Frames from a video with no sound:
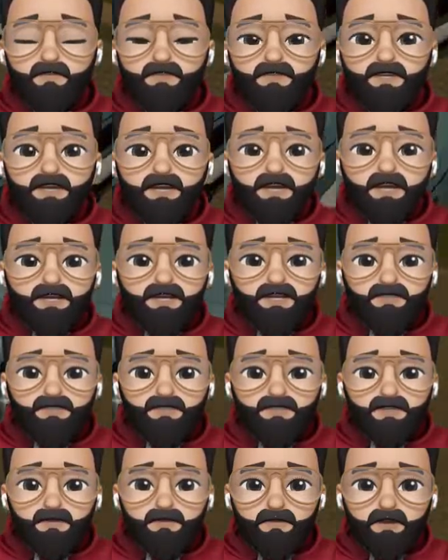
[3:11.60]
వచ్చిన క్యారెక్టర్స్
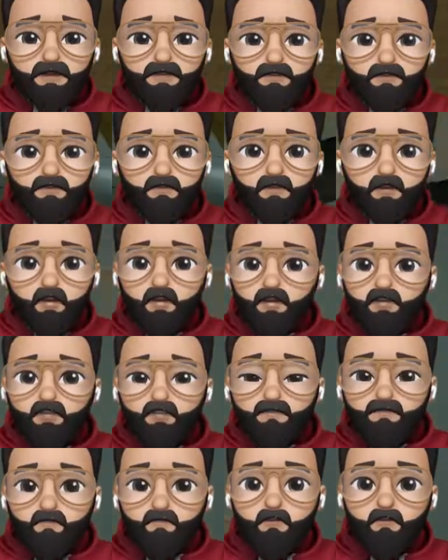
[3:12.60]
ఇద్దరు పేరు
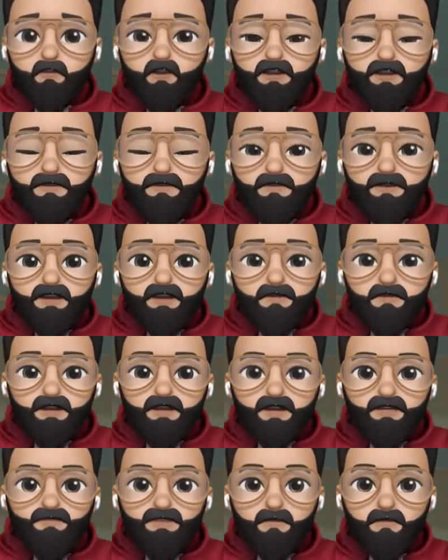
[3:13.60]
స్మోక్ ఒకటి పేరు
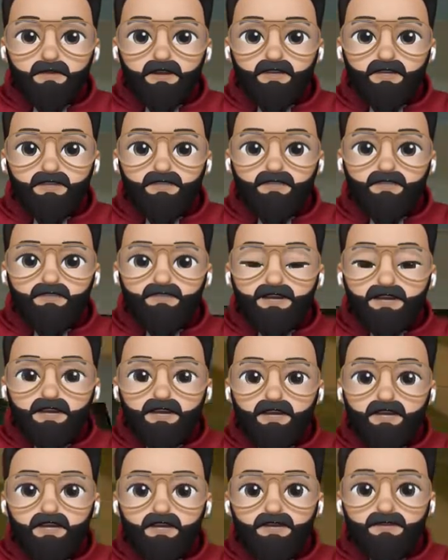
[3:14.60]
అనమాట వీడి పేరు
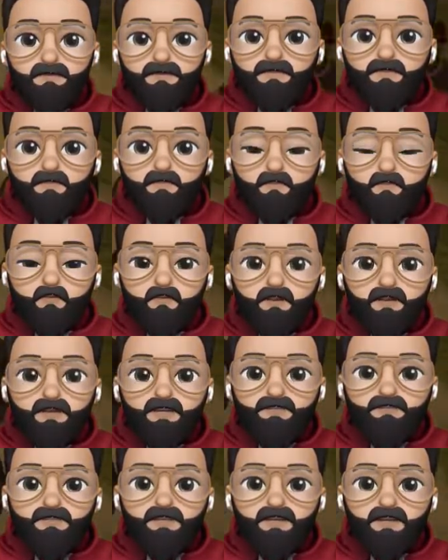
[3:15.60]
స్వీట్ స్మోక్ని
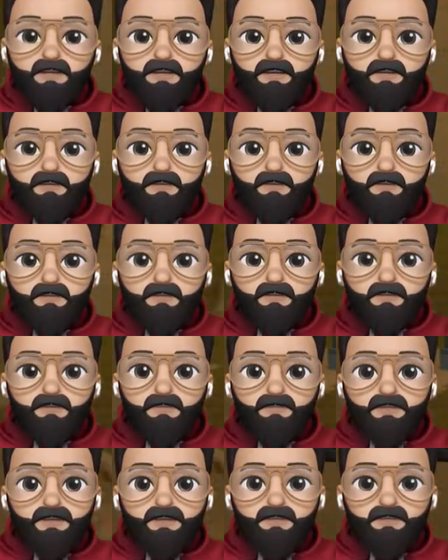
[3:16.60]
స్వీట్
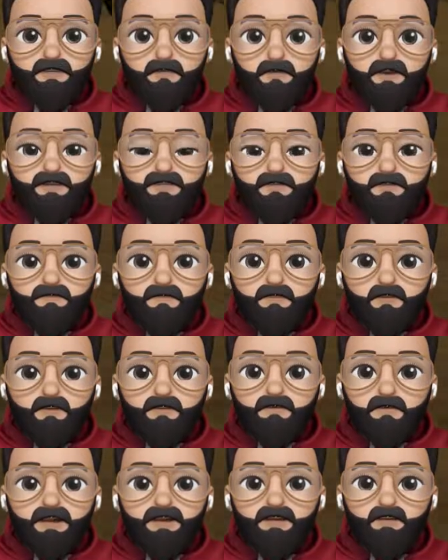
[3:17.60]
వాళ్ళిద్దరు మనం చెప్పి ఒక
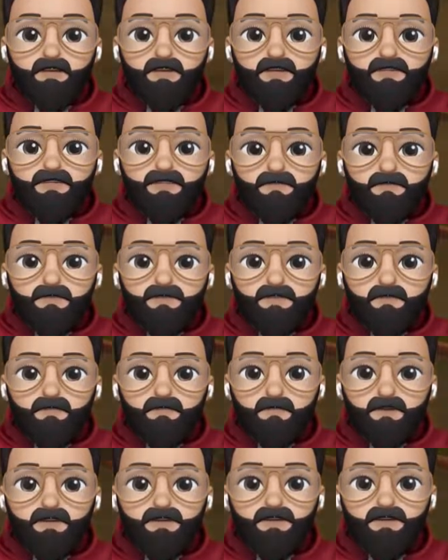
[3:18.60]
పెయింట్ కొట్టేసి రమ్మని
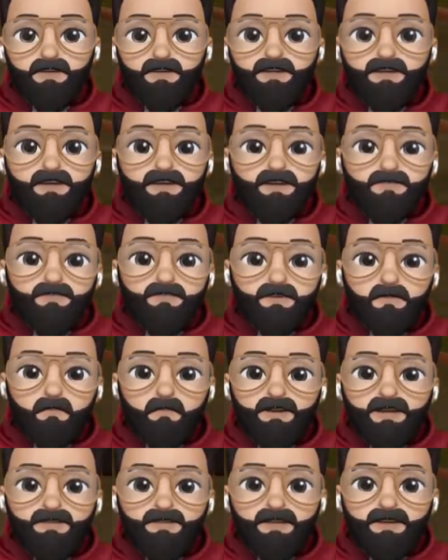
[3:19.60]
చెప్పారు ఎఫ్ఎం
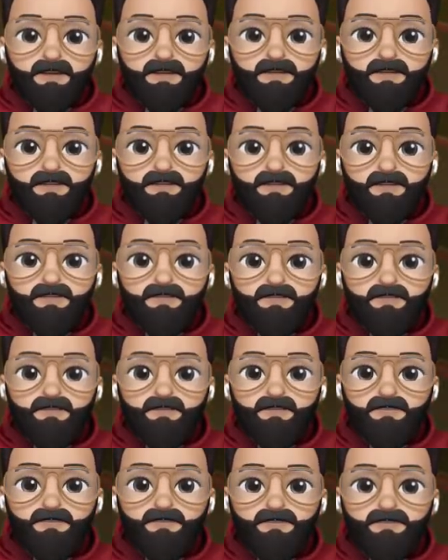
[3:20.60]
అయితే గజగజ సౌండ్
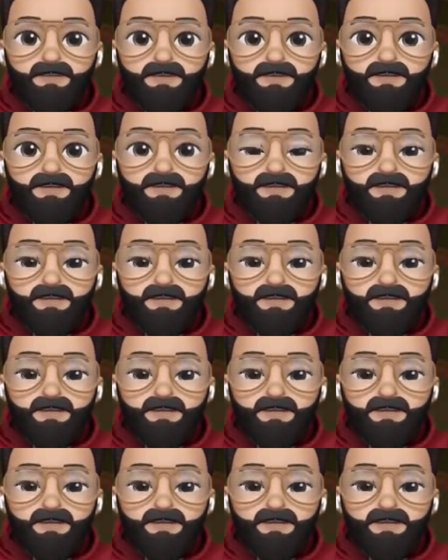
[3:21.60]
వస్తుంది